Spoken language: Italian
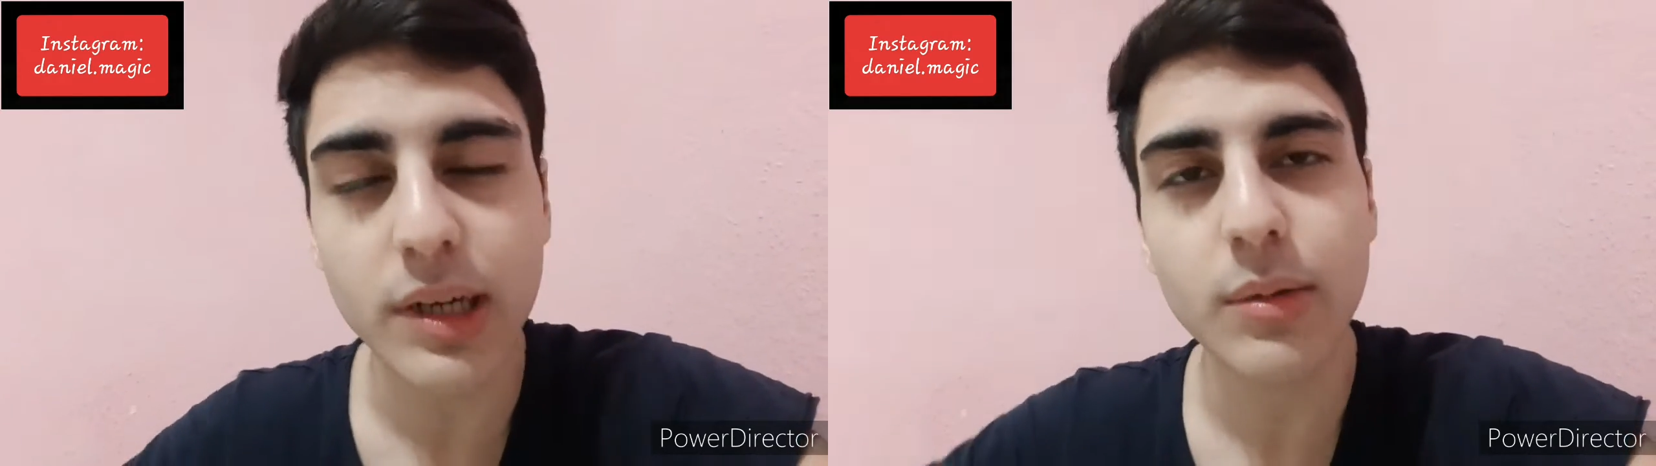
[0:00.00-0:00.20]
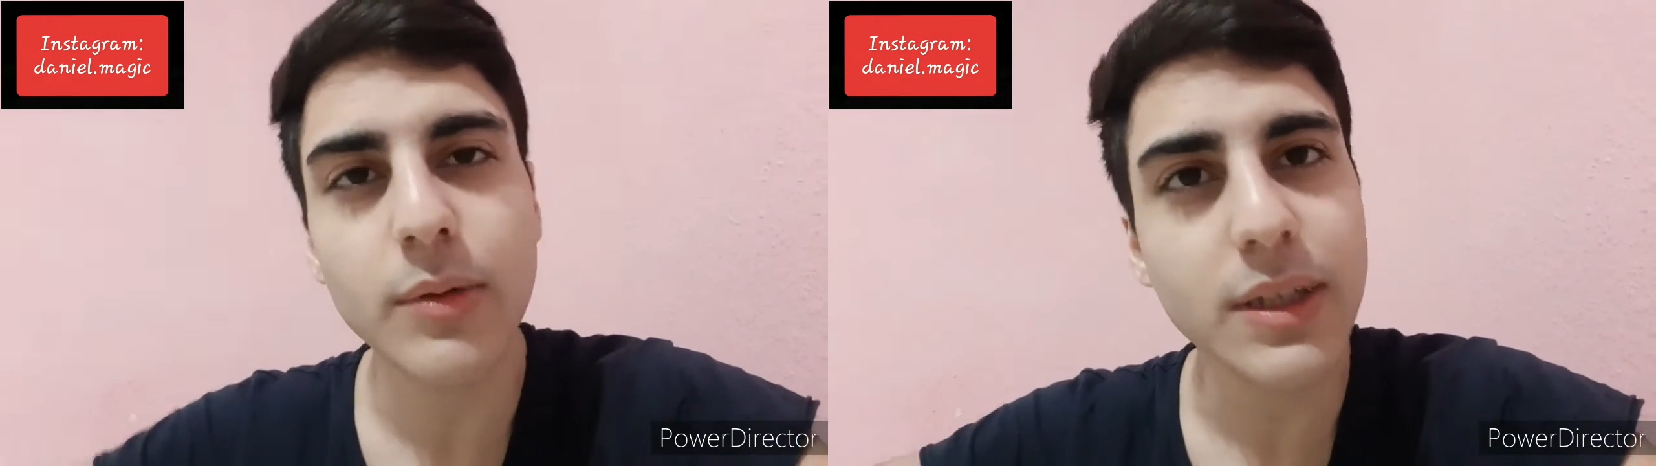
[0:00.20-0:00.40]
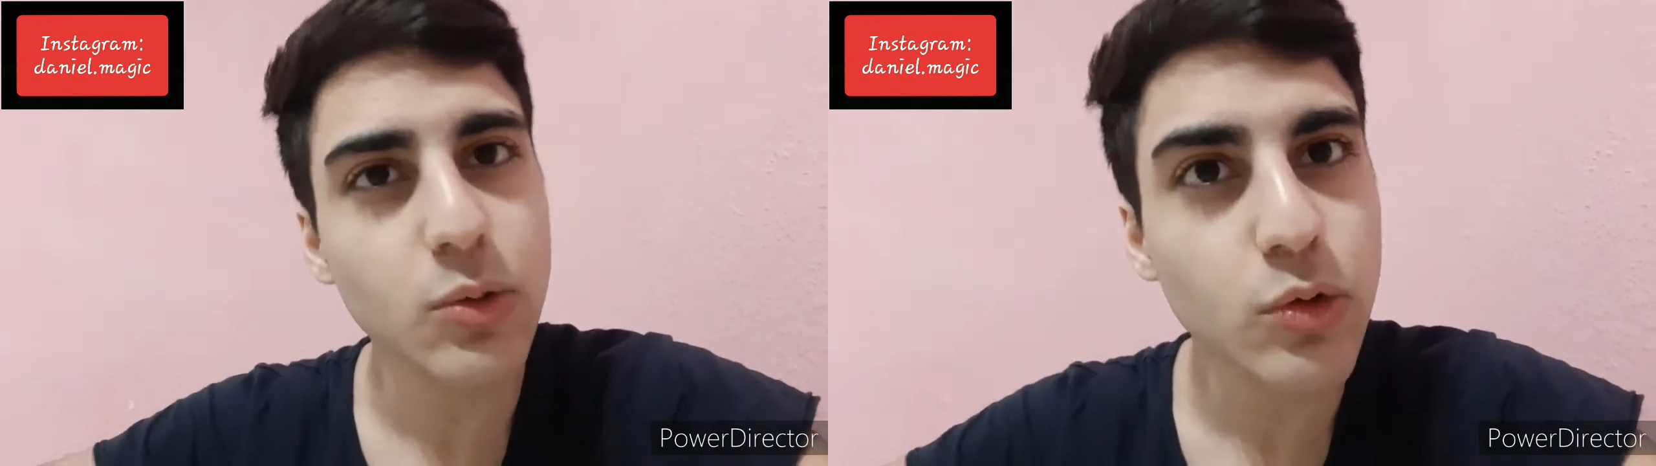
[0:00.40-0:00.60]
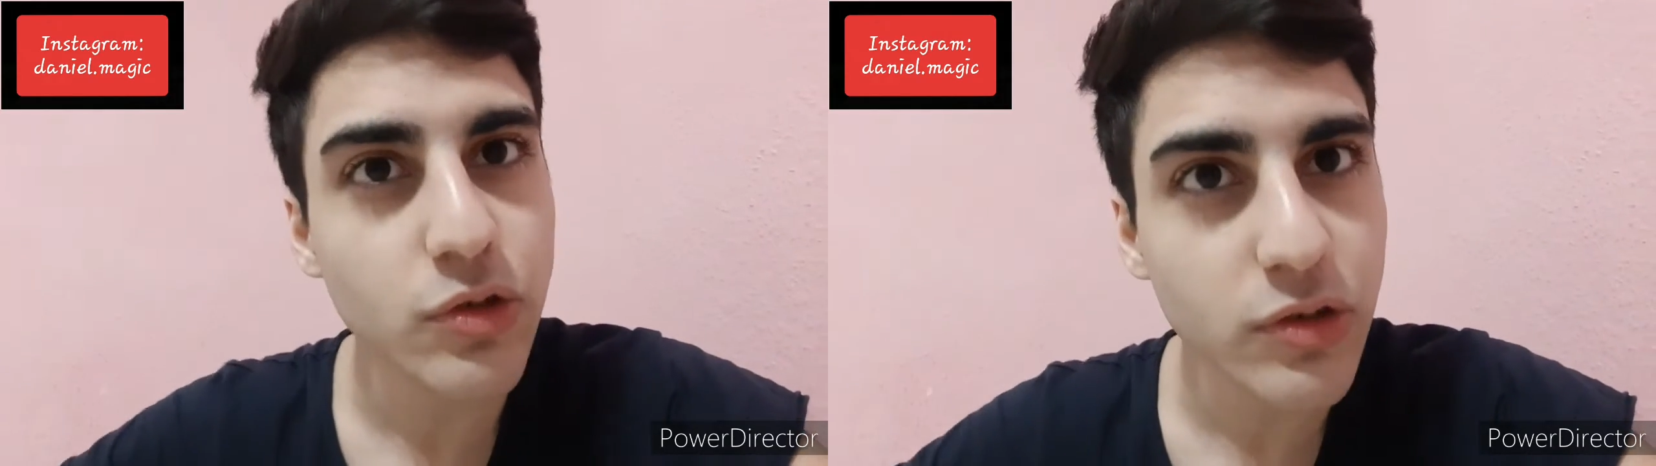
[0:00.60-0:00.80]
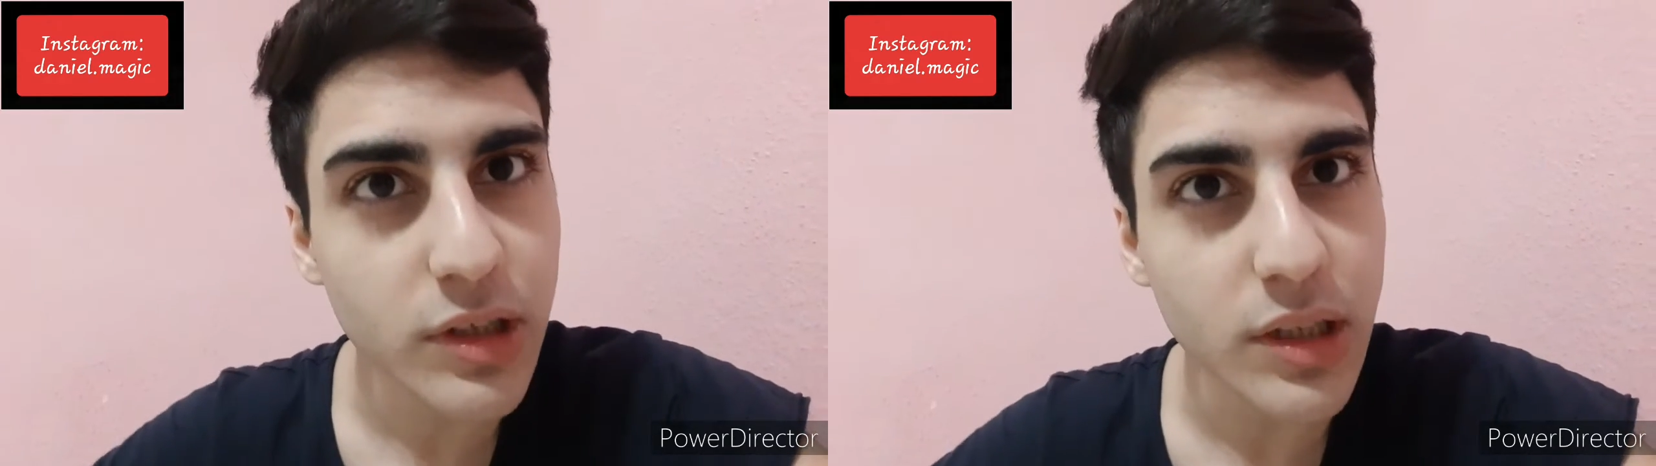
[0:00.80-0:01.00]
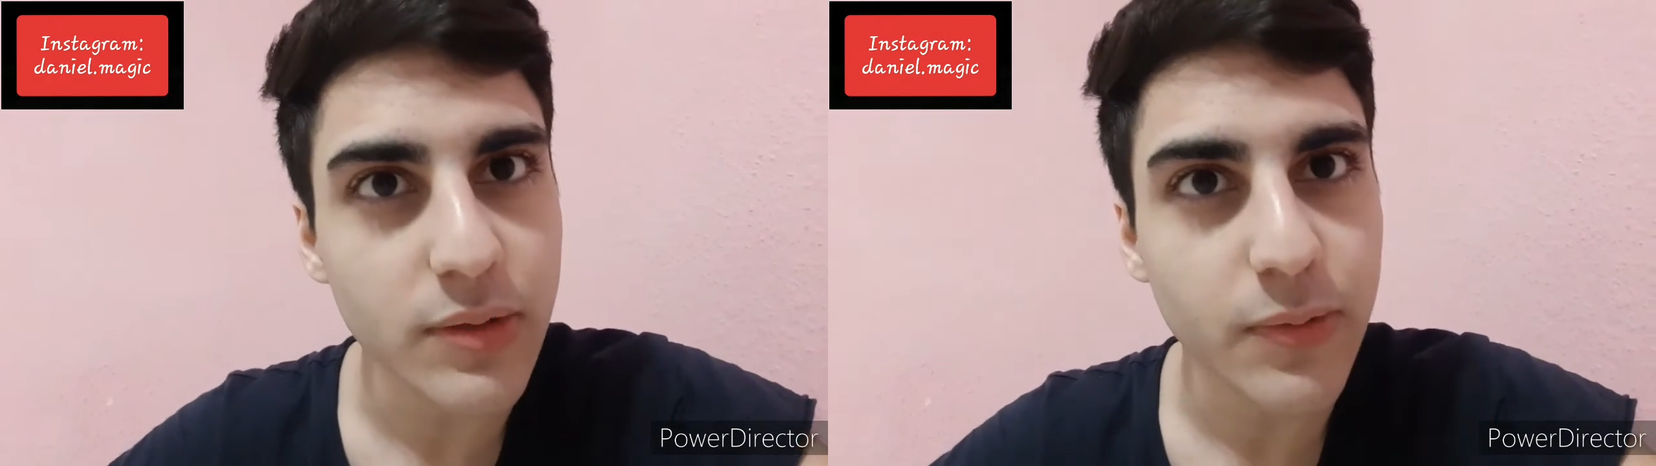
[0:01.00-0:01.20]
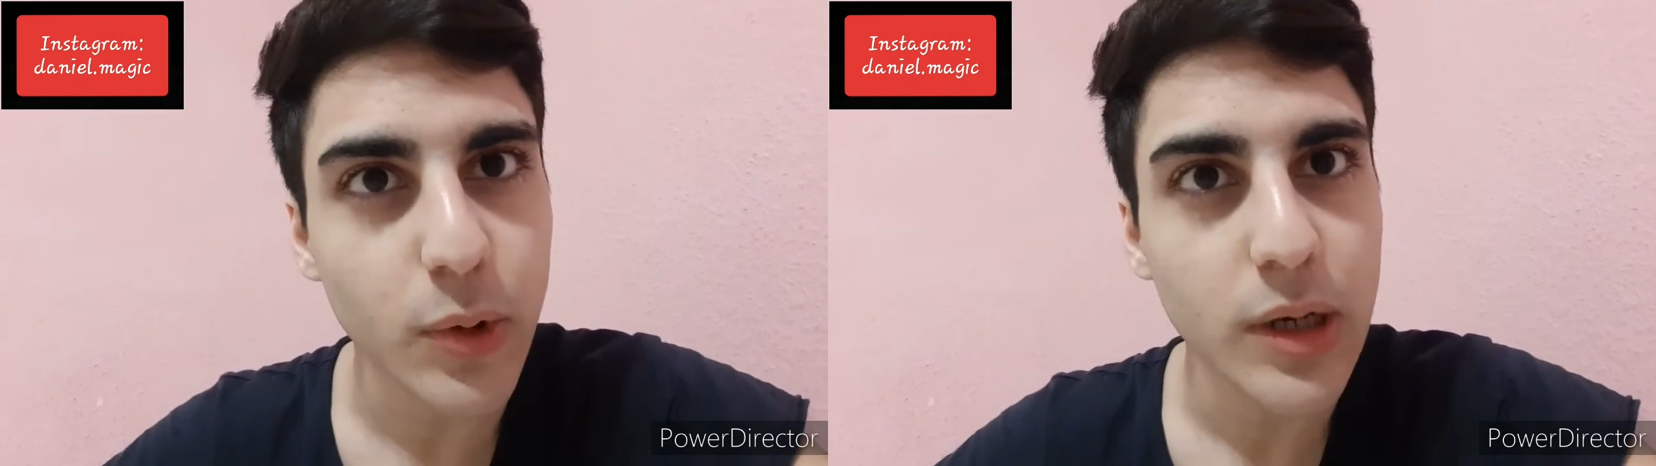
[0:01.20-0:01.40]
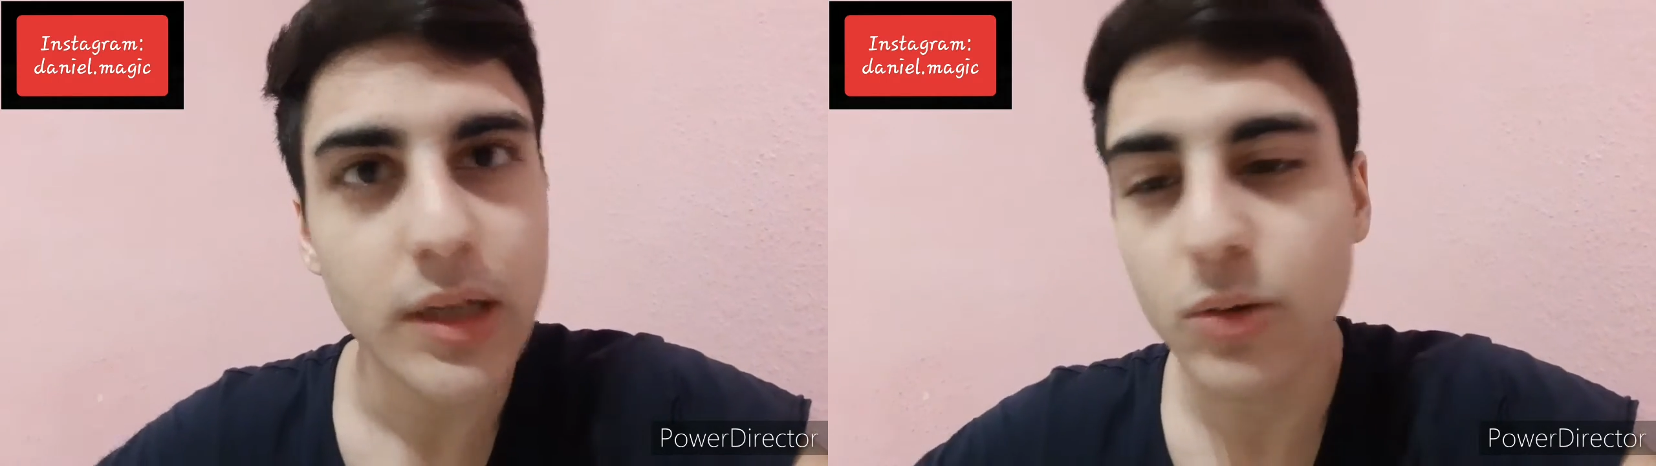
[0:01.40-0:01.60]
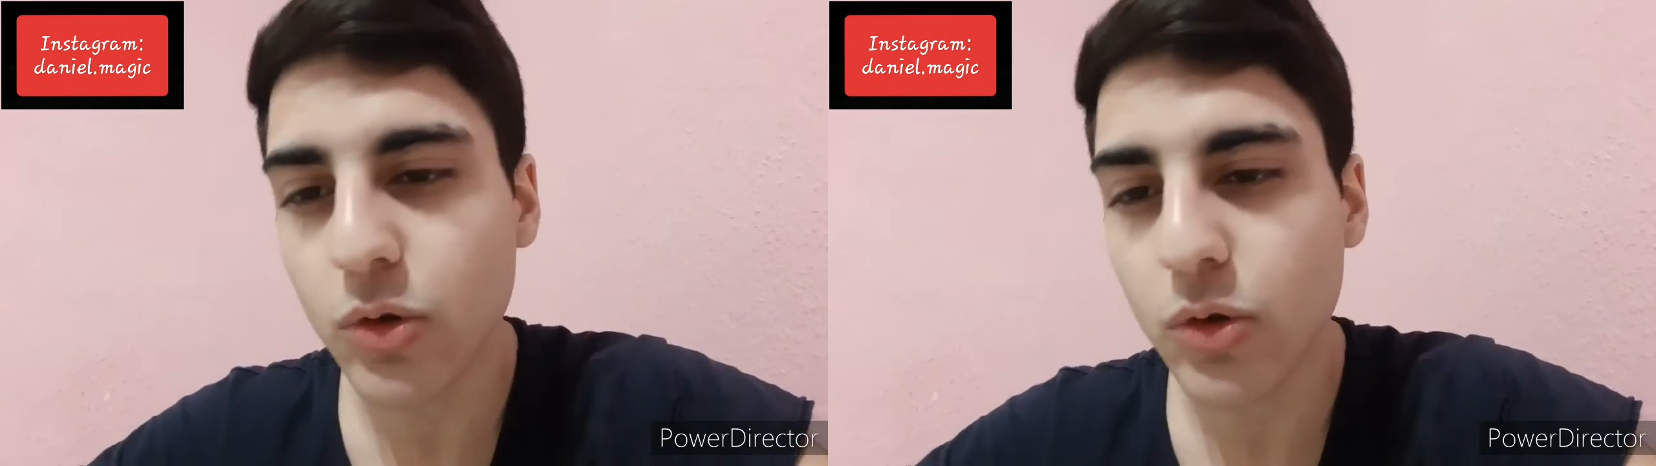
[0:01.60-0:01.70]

perché abbiamo fatto schifo.